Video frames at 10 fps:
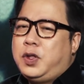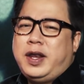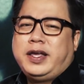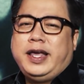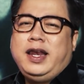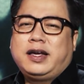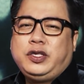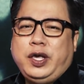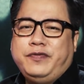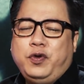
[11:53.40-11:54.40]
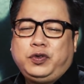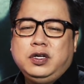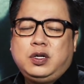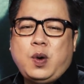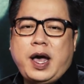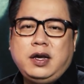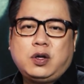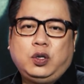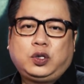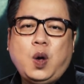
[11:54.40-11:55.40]
tôi lại nghĩ là cái chuyện vô tư quá nó
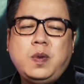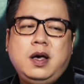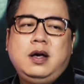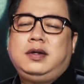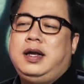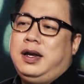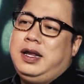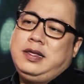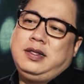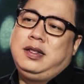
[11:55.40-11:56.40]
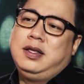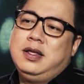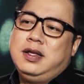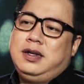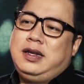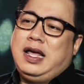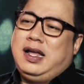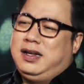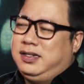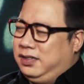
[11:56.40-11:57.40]
còn tốt hơn là là
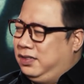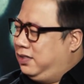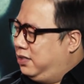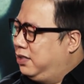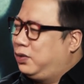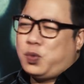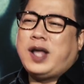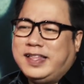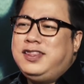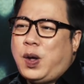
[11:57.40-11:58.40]
là quá tính